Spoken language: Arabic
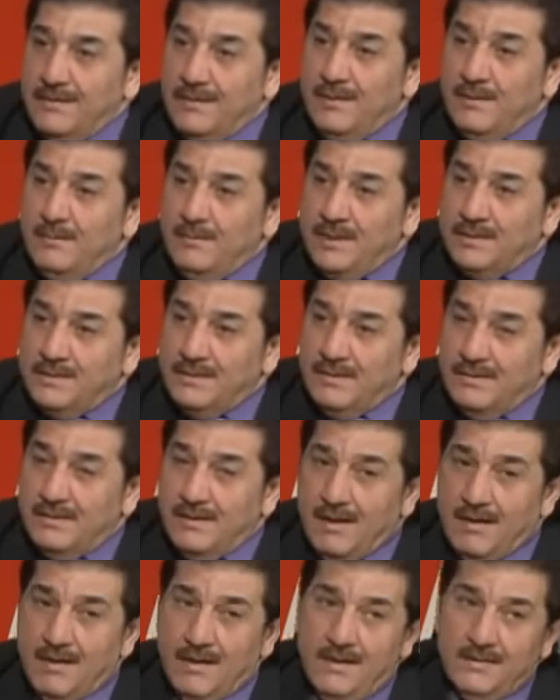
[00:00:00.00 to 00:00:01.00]
ظلمت
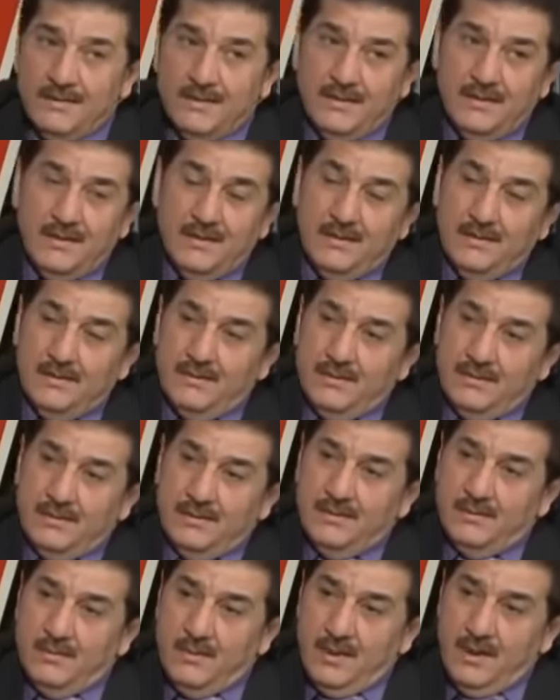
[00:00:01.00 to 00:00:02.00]
الاغاني اللي
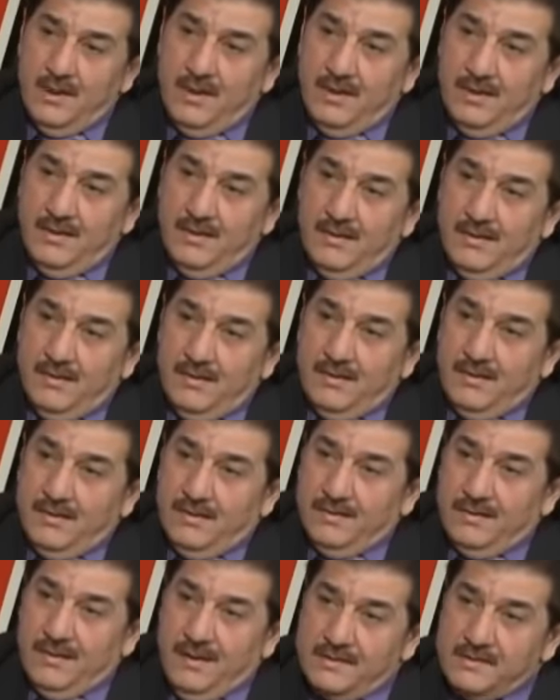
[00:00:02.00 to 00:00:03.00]
اللي وراها
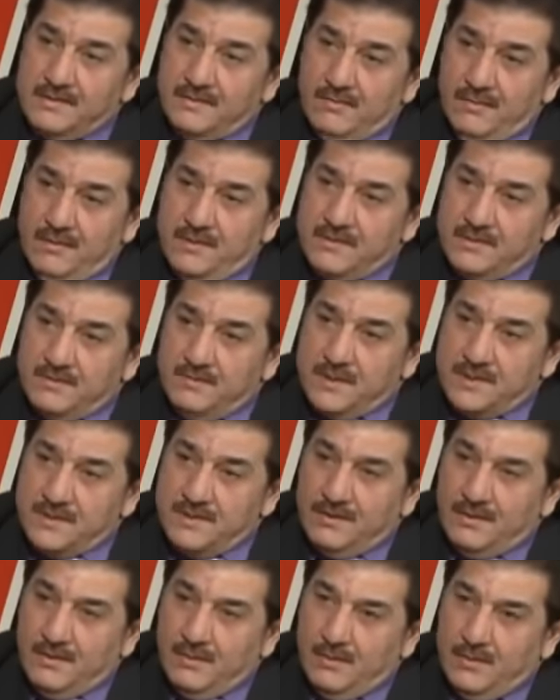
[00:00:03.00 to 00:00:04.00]
الناس كلش
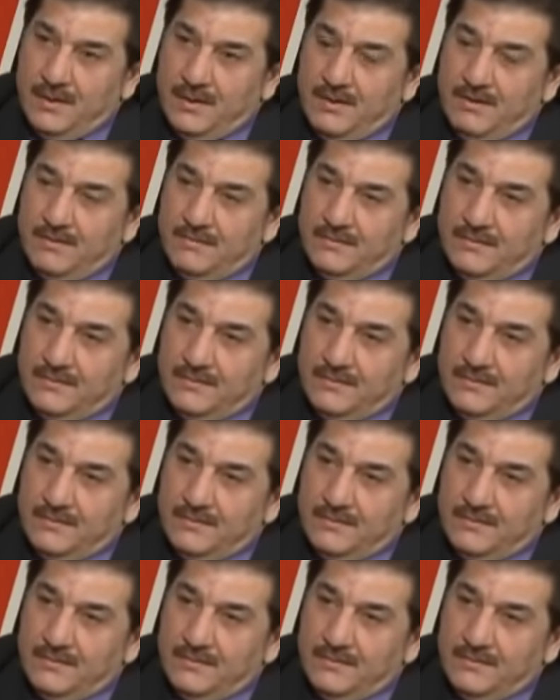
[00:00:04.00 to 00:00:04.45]
تمسكوا بها